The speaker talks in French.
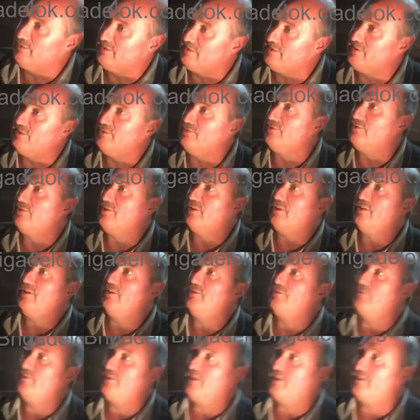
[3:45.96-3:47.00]
voici donc,
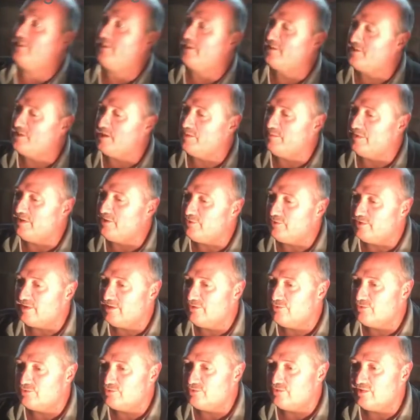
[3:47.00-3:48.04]
la, cabine de
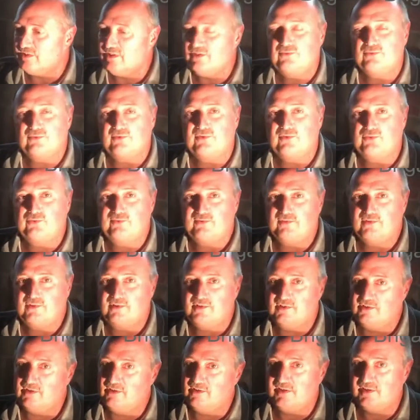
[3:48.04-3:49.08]
la loco qui tourne
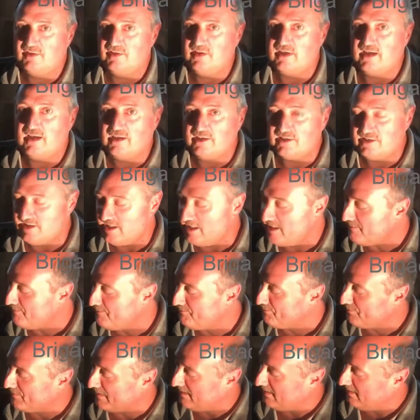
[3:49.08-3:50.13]
souvent à
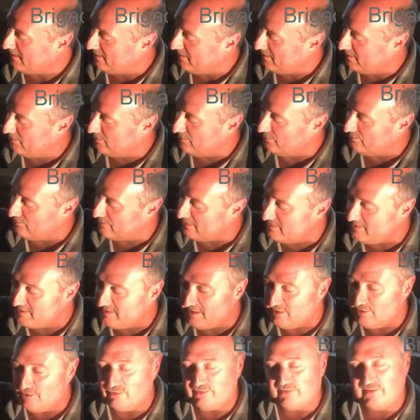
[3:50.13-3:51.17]

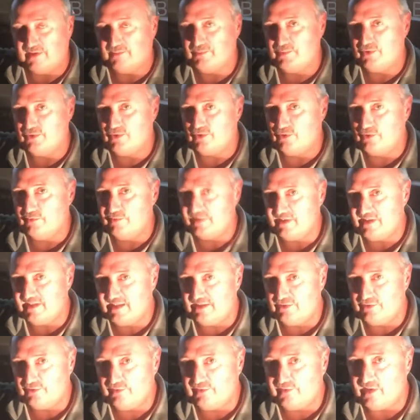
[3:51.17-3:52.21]
Voici le fameux
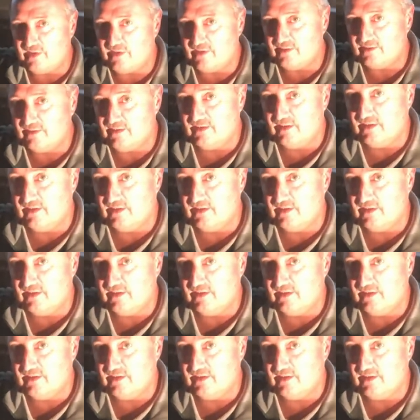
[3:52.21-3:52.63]
robinet de frein